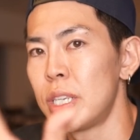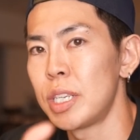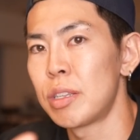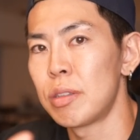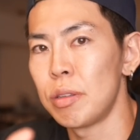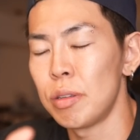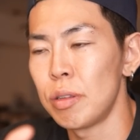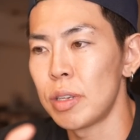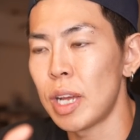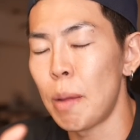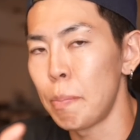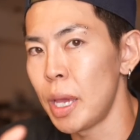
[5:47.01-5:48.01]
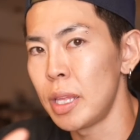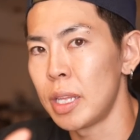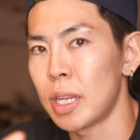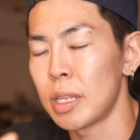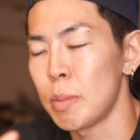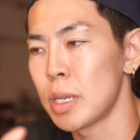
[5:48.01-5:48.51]
質がメイン
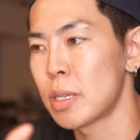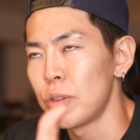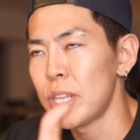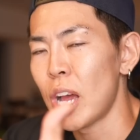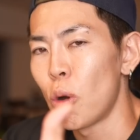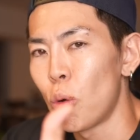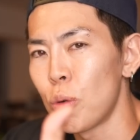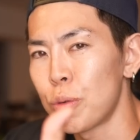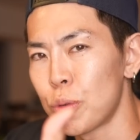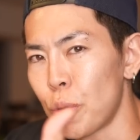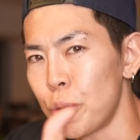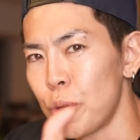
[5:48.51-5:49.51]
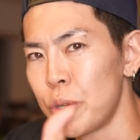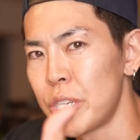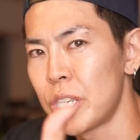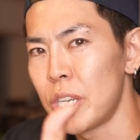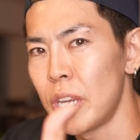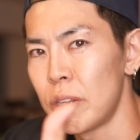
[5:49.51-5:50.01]
になってます普段多く摂るよう
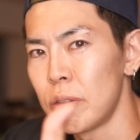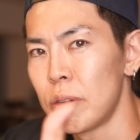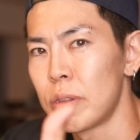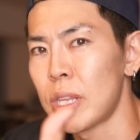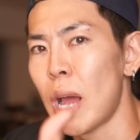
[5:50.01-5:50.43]
にしている